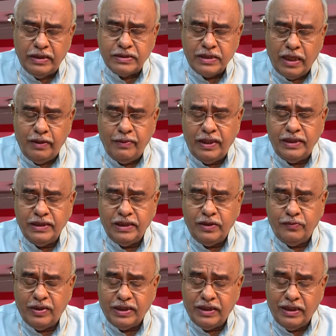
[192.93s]
సామాజిక
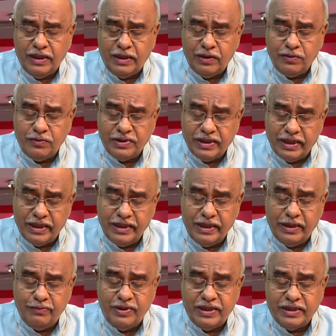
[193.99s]
వర్గాలకు జగన్
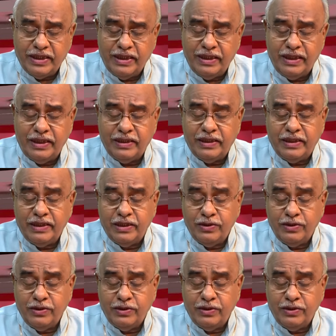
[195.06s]
ఏమీ చేయలేదా